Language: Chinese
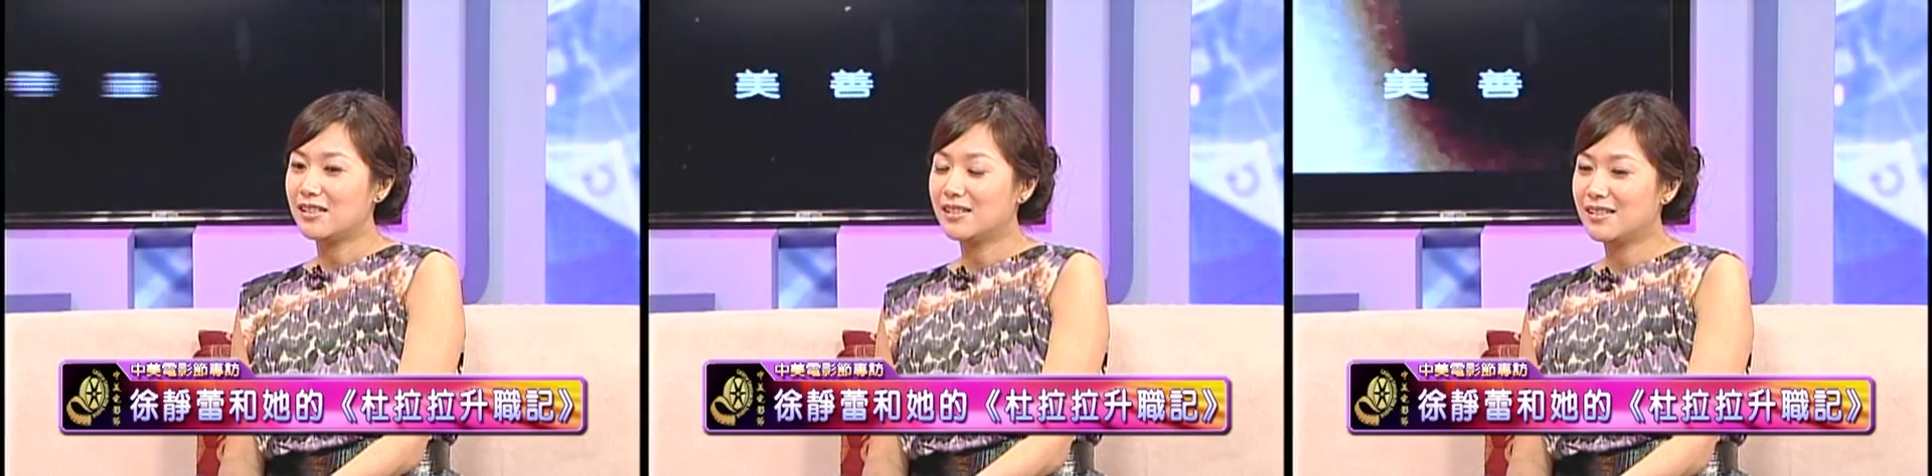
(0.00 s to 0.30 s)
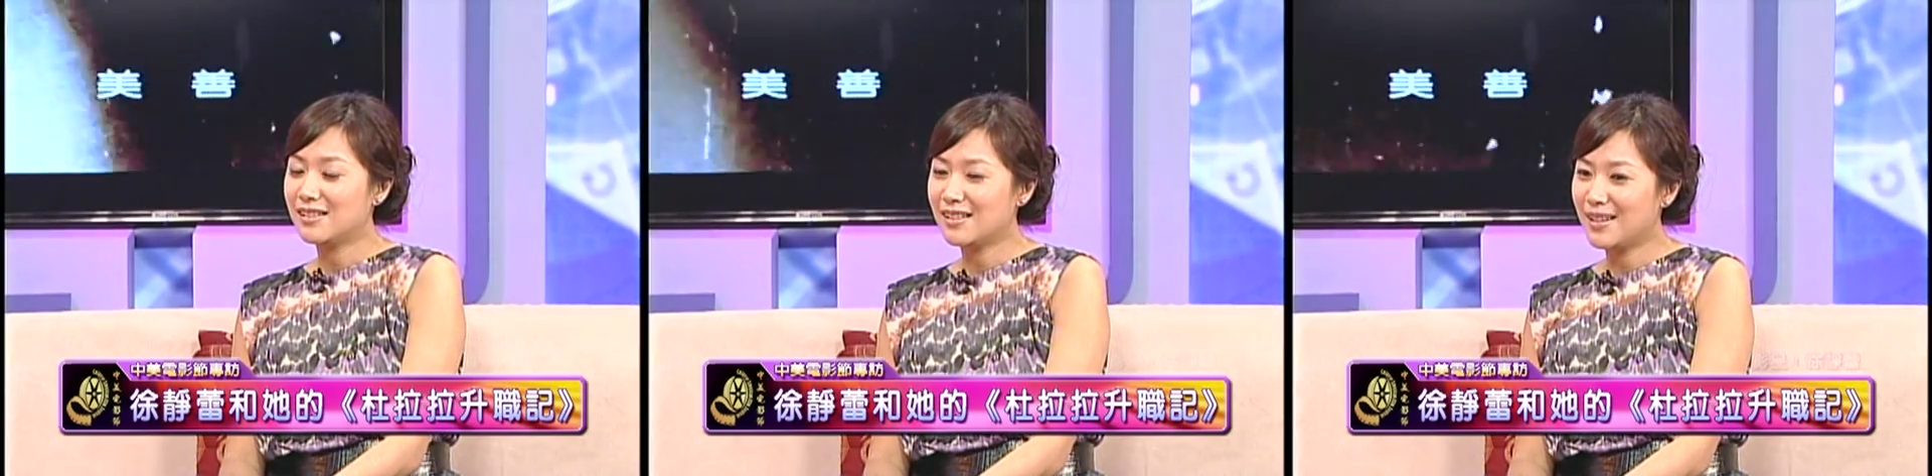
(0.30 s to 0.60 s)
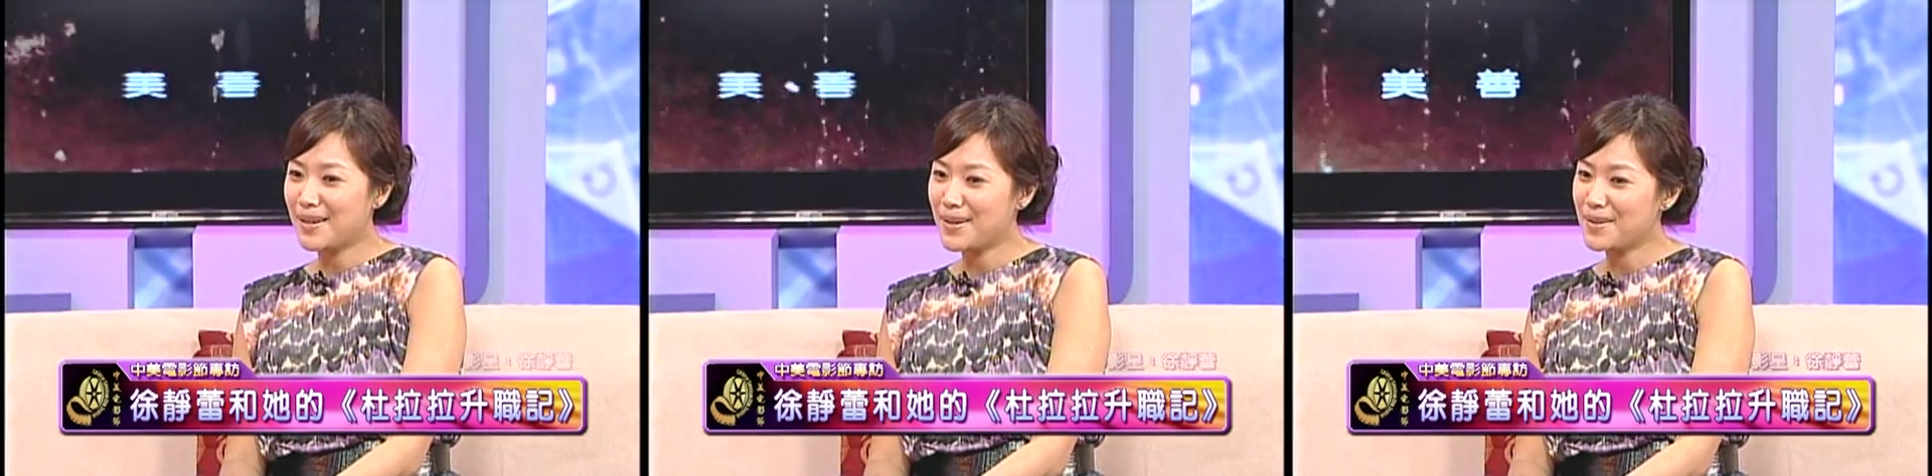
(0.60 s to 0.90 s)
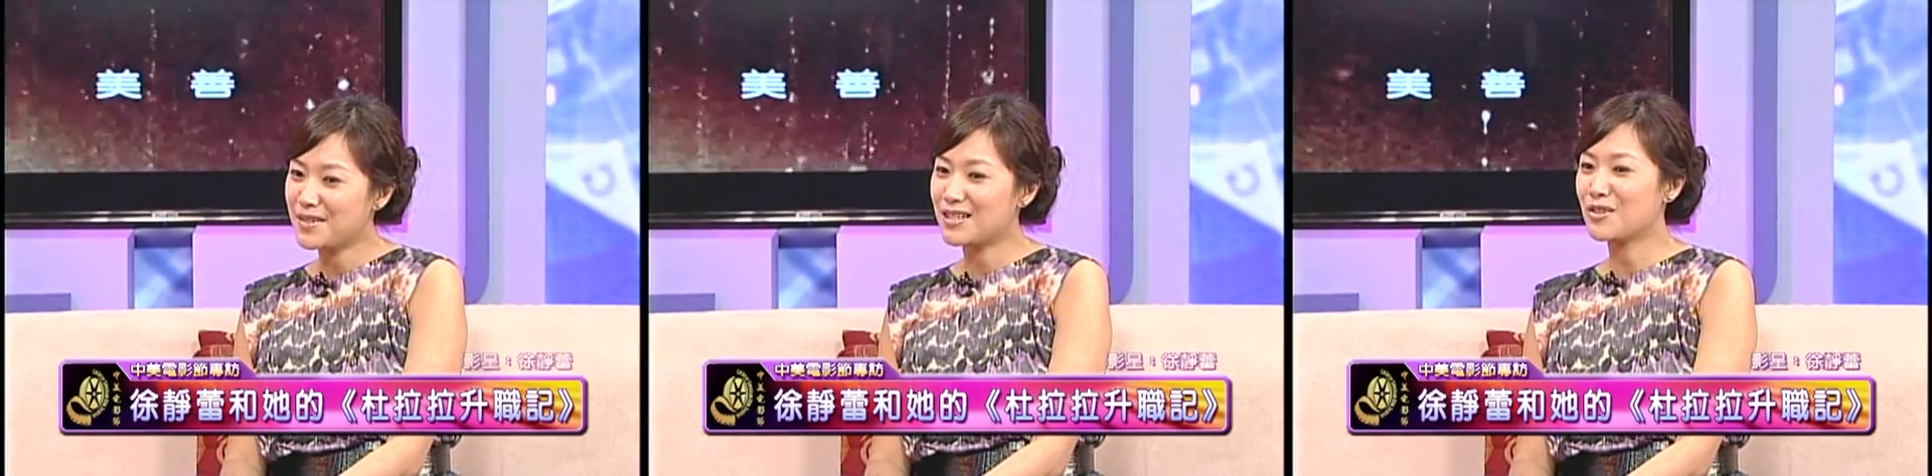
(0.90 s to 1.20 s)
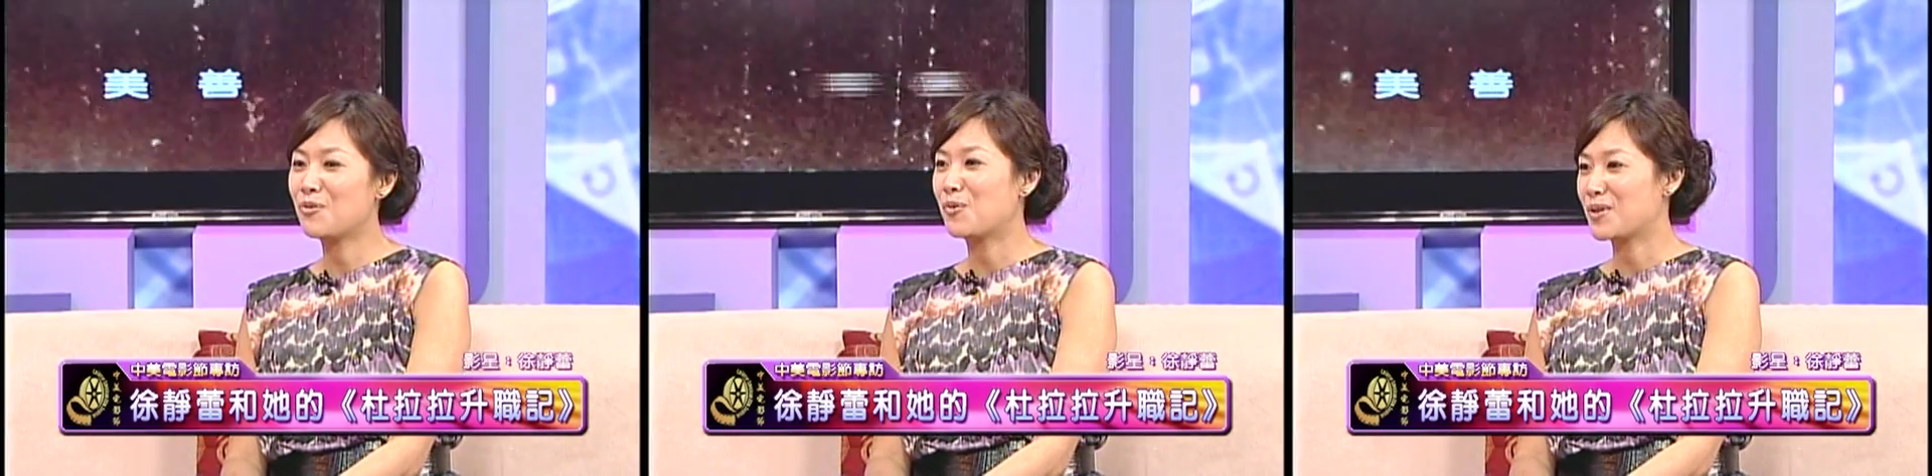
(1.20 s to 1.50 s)
啊。其
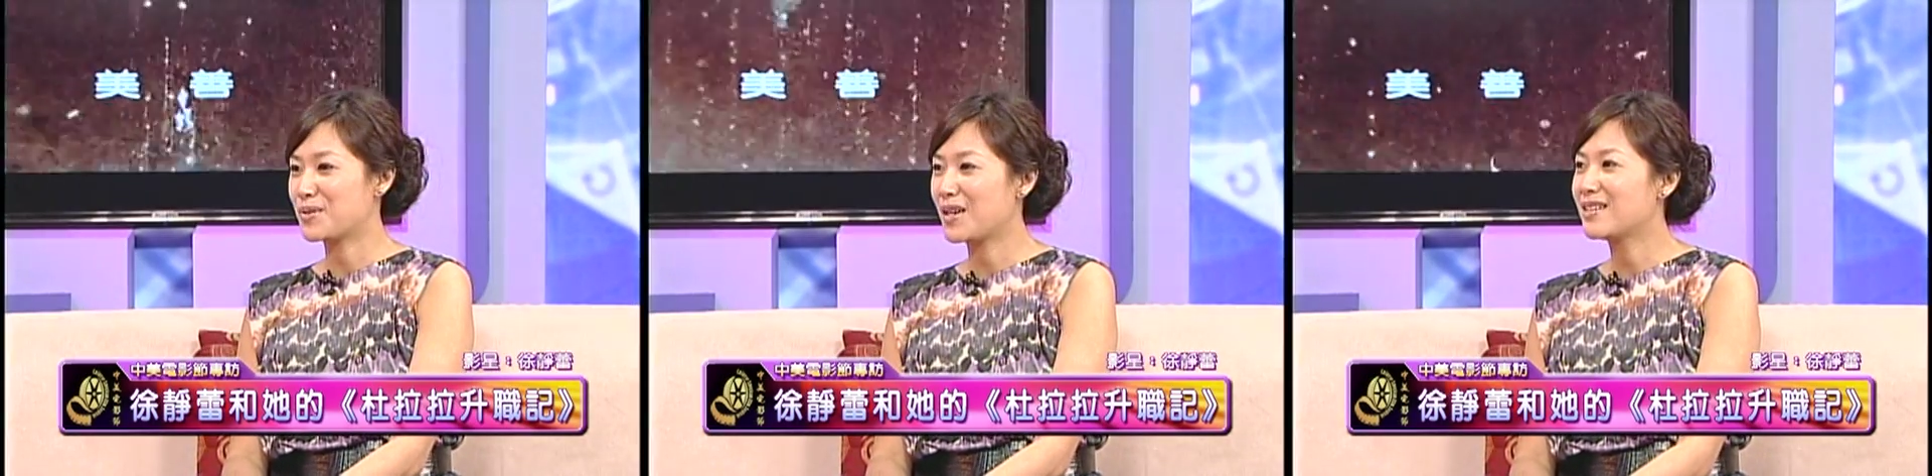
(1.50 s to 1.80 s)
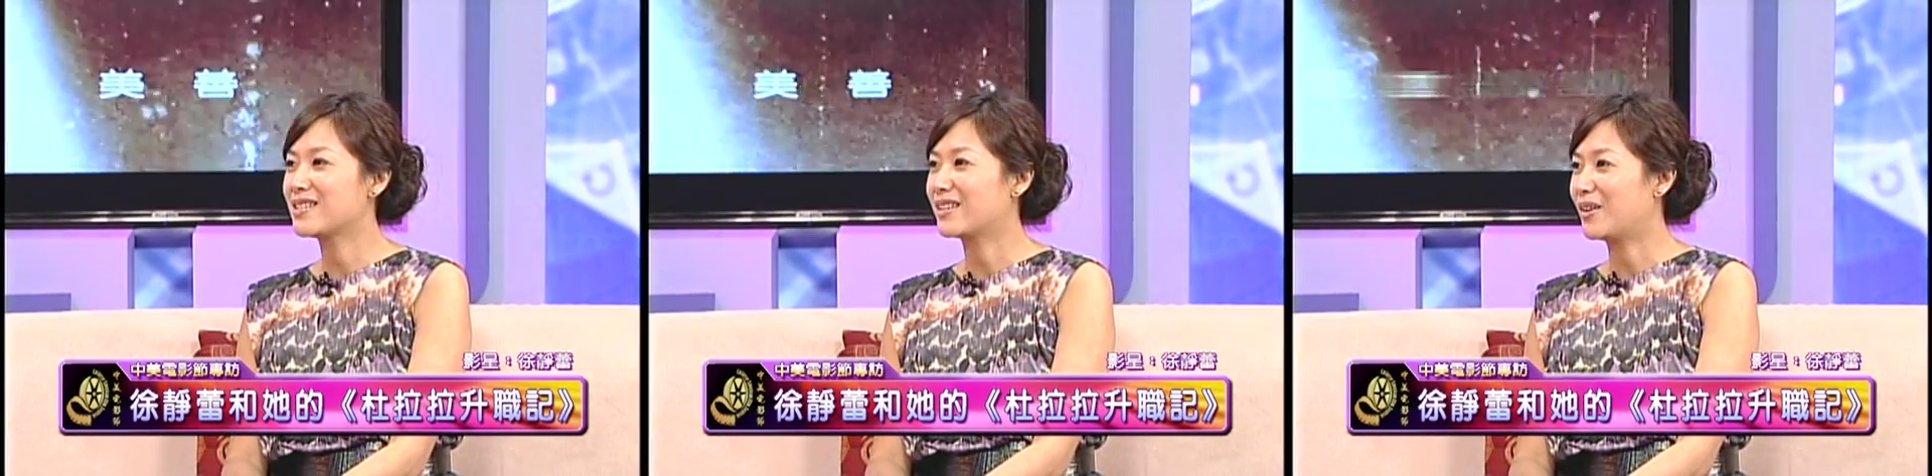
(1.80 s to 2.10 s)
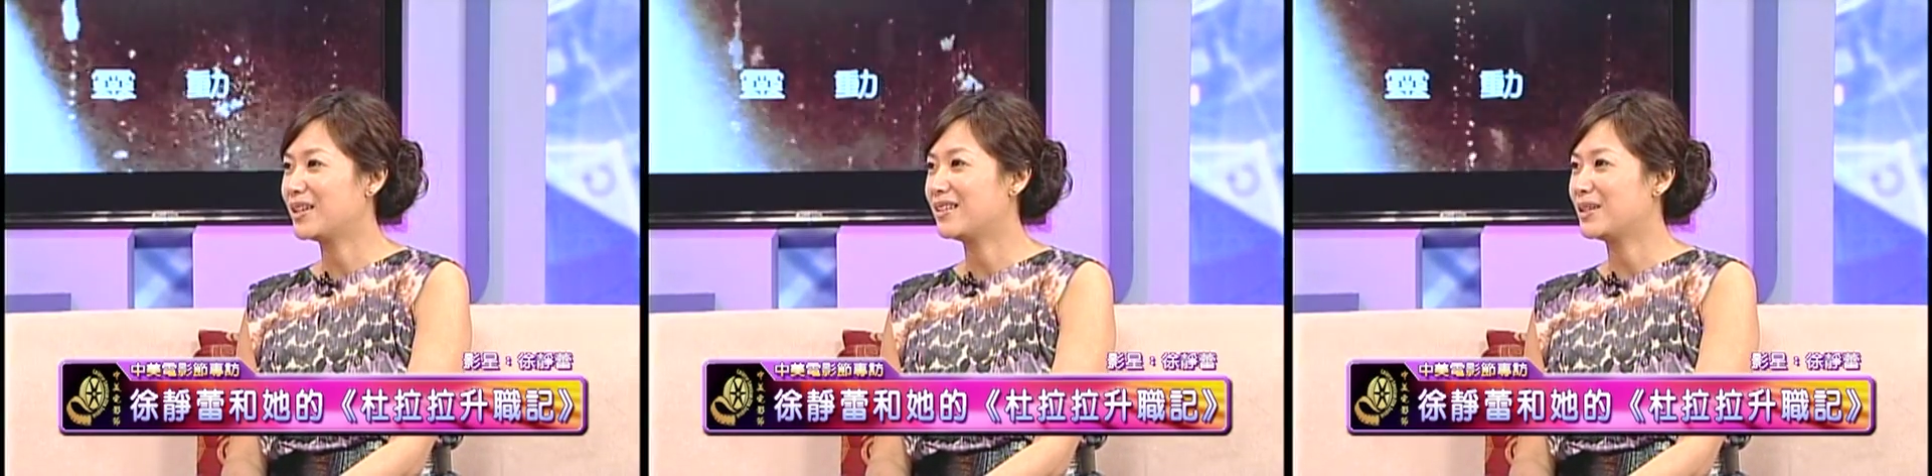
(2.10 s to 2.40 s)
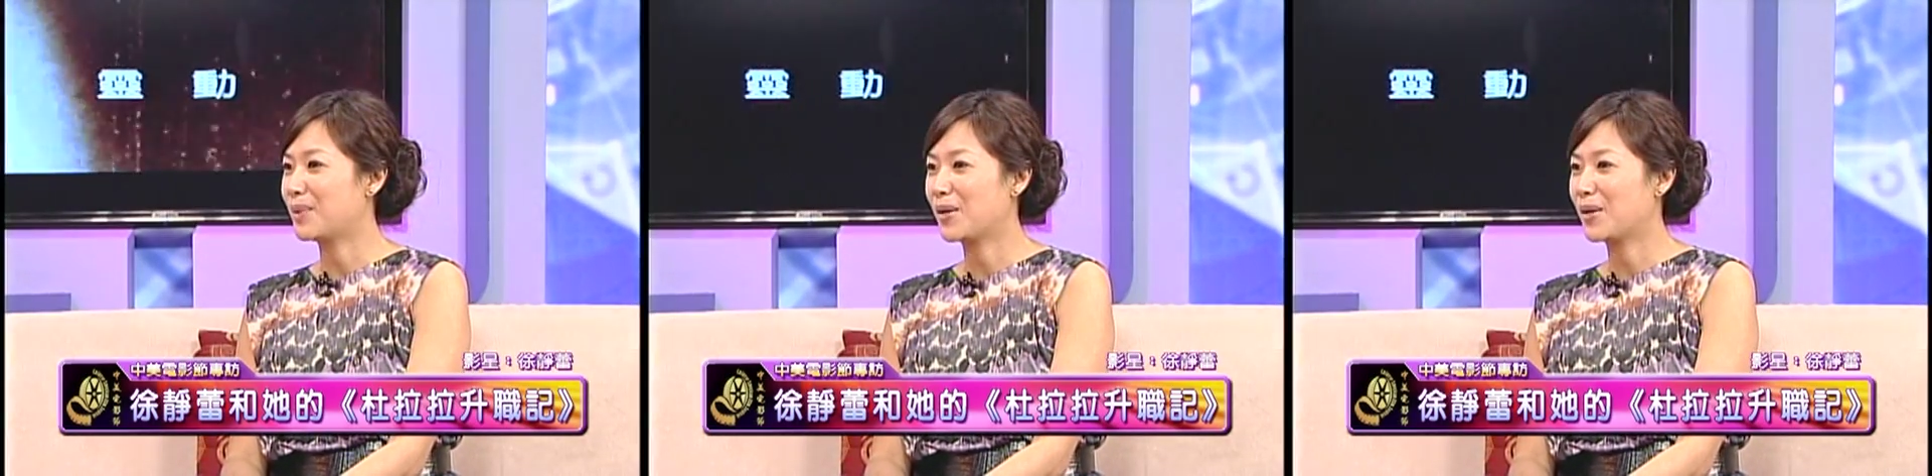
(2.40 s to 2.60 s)
实我算是导演里拍